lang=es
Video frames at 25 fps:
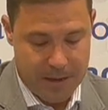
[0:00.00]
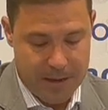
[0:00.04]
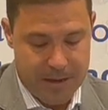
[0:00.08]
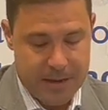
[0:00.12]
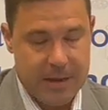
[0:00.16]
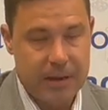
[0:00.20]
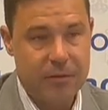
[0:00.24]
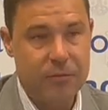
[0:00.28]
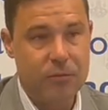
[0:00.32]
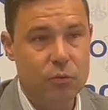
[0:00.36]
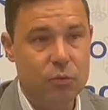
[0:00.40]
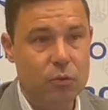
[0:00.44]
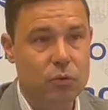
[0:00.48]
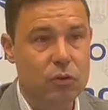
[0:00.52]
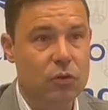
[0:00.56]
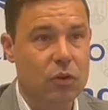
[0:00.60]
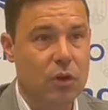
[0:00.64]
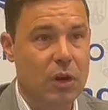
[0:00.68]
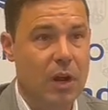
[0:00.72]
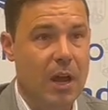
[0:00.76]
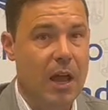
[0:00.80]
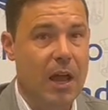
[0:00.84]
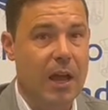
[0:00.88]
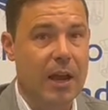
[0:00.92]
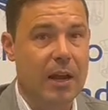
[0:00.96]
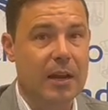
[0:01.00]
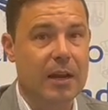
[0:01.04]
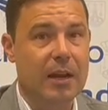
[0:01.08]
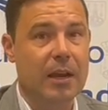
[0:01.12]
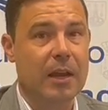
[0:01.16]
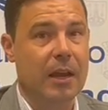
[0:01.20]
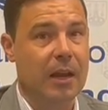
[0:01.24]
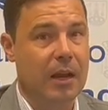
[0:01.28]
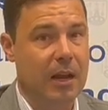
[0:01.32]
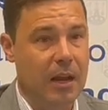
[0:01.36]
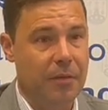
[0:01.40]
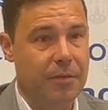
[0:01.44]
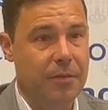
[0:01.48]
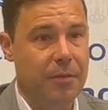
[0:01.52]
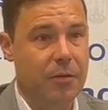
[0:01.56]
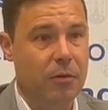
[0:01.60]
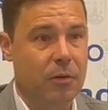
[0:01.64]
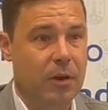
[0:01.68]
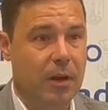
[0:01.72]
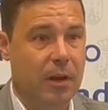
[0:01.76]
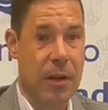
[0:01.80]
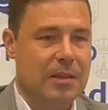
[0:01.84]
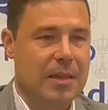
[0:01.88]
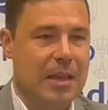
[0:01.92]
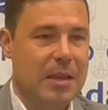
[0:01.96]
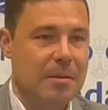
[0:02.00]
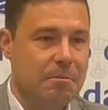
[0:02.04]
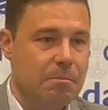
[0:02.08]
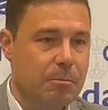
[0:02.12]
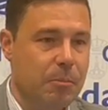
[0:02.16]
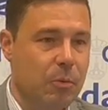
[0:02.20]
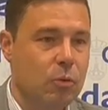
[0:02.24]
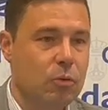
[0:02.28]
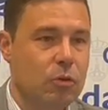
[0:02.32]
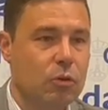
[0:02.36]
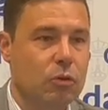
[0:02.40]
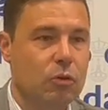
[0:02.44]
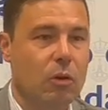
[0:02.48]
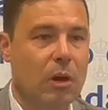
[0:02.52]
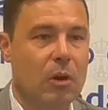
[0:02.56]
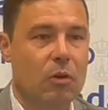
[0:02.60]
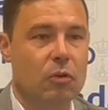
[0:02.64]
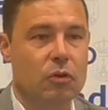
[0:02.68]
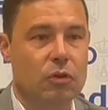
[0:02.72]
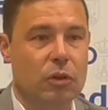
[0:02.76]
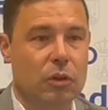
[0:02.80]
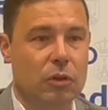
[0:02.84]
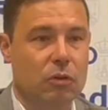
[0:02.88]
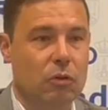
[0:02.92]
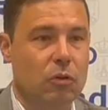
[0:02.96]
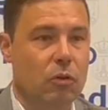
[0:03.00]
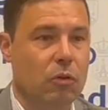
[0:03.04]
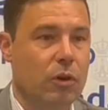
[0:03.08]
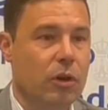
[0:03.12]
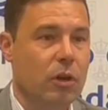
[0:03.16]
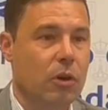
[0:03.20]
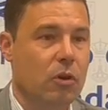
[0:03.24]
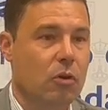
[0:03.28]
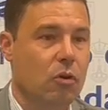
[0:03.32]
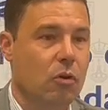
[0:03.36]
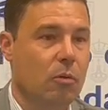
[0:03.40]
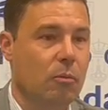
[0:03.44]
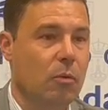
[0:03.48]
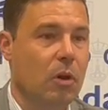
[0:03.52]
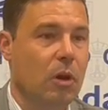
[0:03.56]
industrial en la zona, de impulso a los sectores como